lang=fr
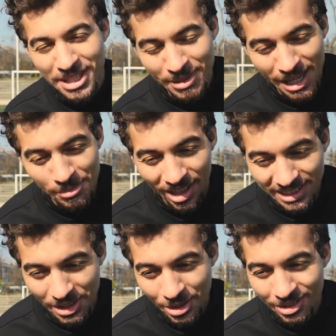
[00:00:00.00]
MX met la
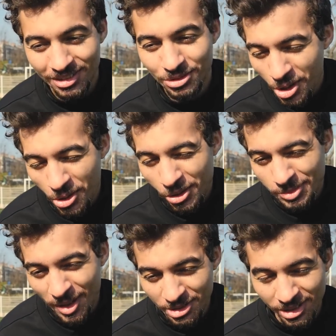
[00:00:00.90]
barre assez haute, cross
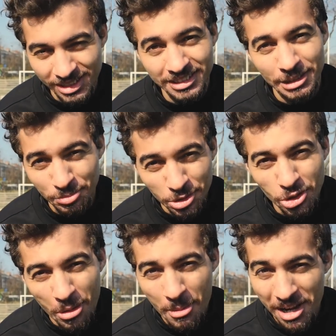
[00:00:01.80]
crossbars sur 5 c'est
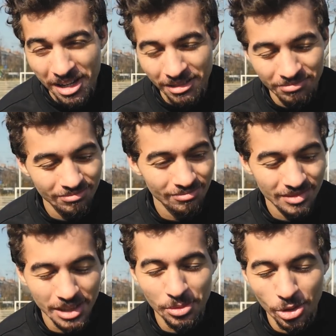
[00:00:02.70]
plutôt pas mal
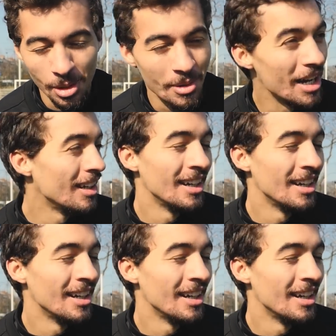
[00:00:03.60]
c'est plutôt pas